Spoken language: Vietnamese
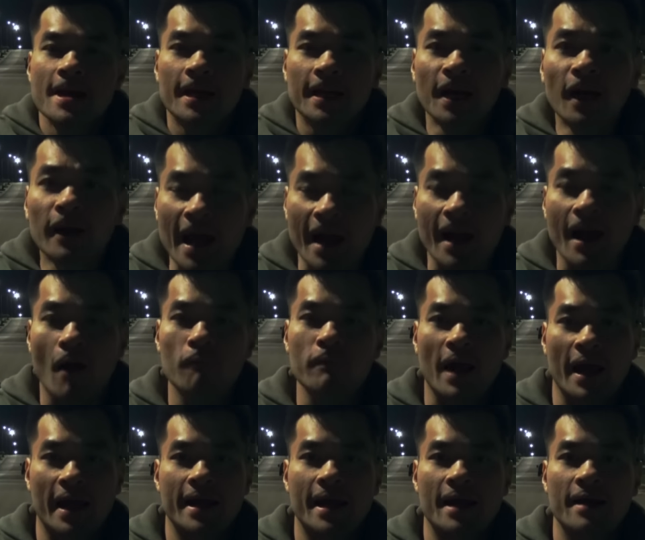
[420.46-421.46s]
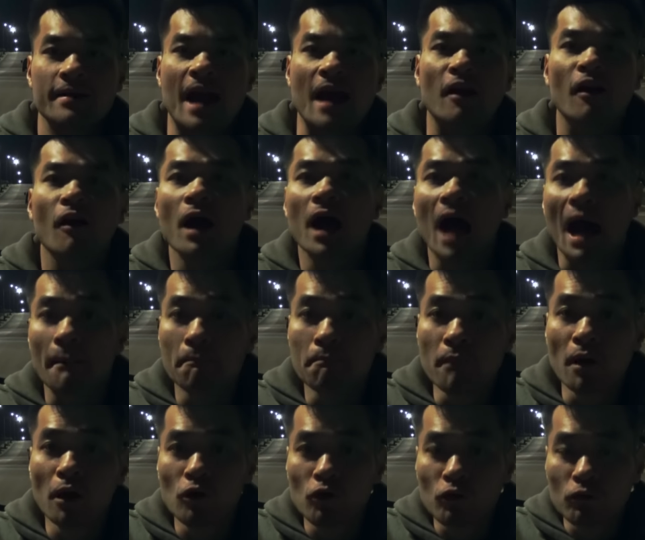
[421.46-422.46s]
người đàn ông này đã có âm
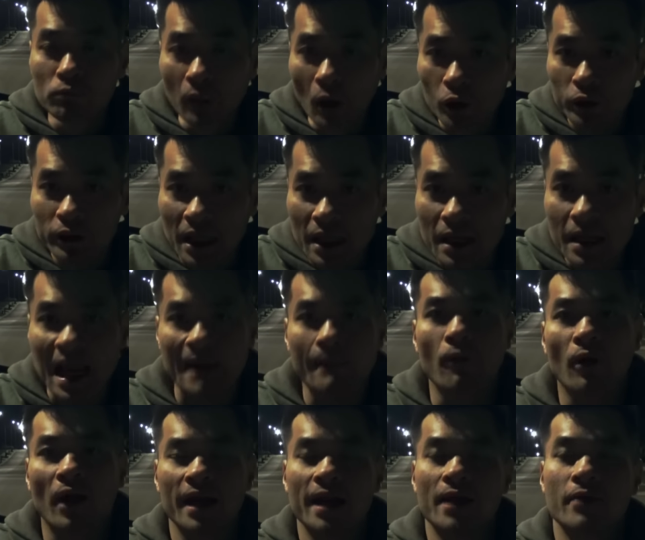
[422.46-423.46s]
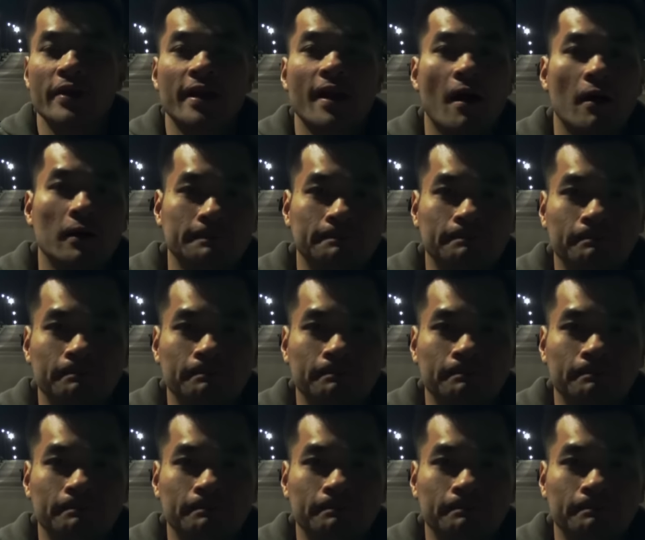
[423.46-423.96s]
mưu, mưu tính làm một cái điều gì đó.